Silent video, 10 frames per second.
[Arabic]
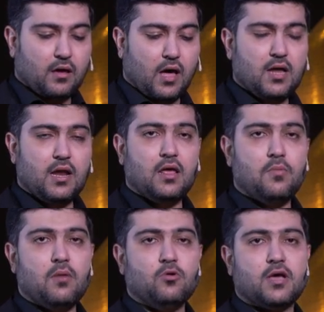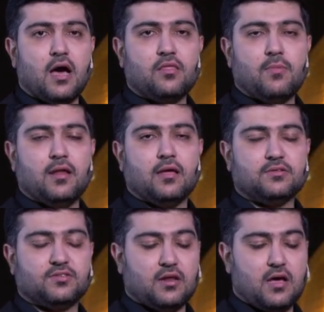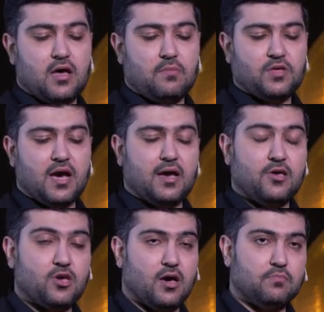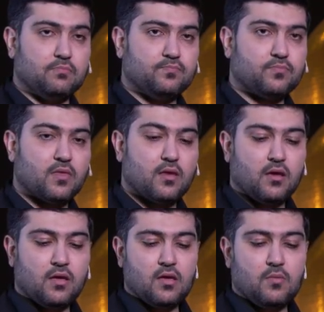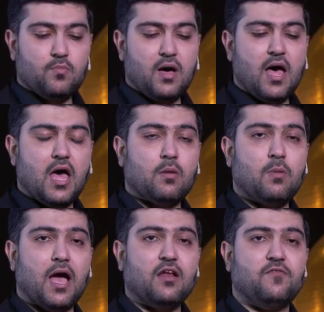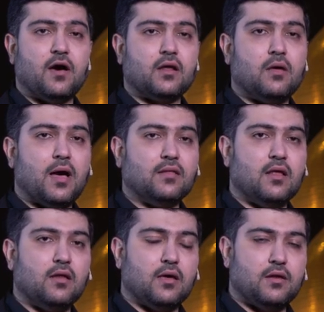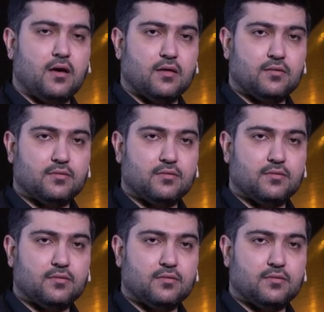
قال الامام الكاظم عليه السلام يا هشام ما اقبح الفقر بعد الغنى